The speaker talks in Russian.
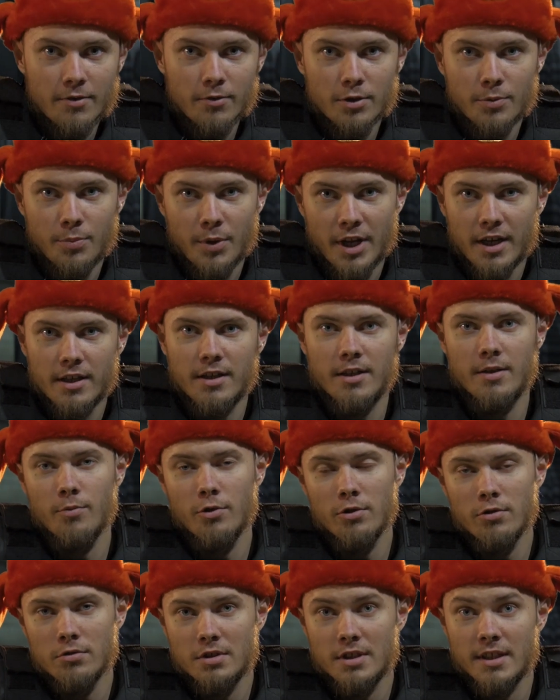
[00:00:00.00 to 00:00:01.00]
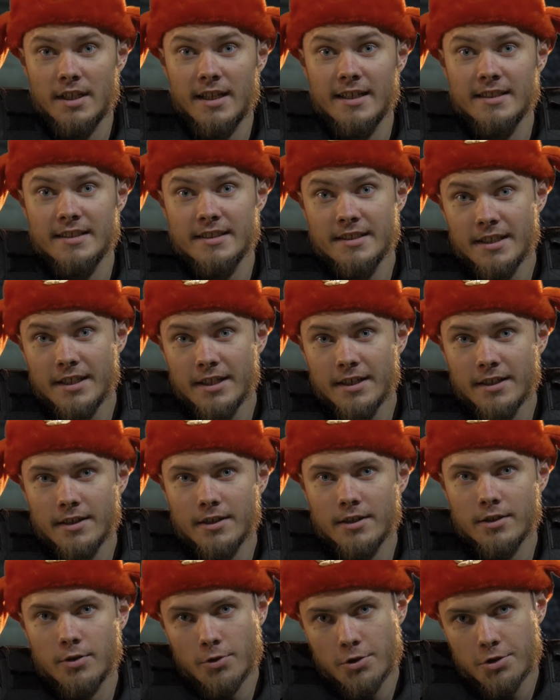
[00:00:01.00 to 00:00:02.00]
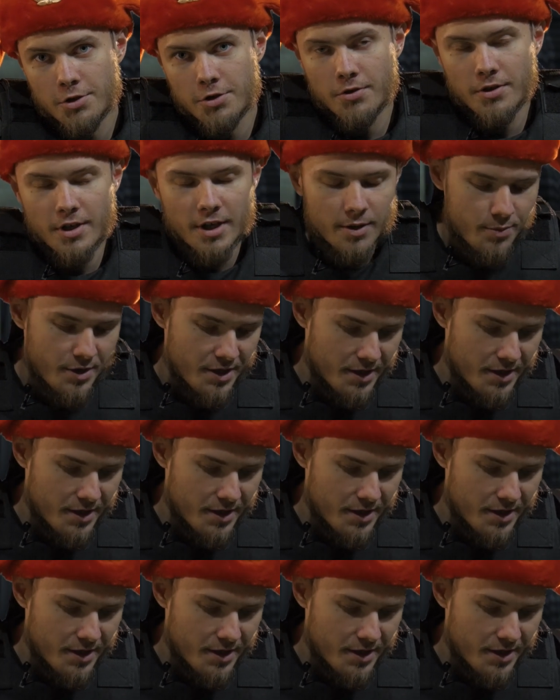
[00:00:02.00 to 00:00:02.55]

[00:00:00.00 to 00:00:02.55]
такие вот приятные бонусы для тех, кто еще не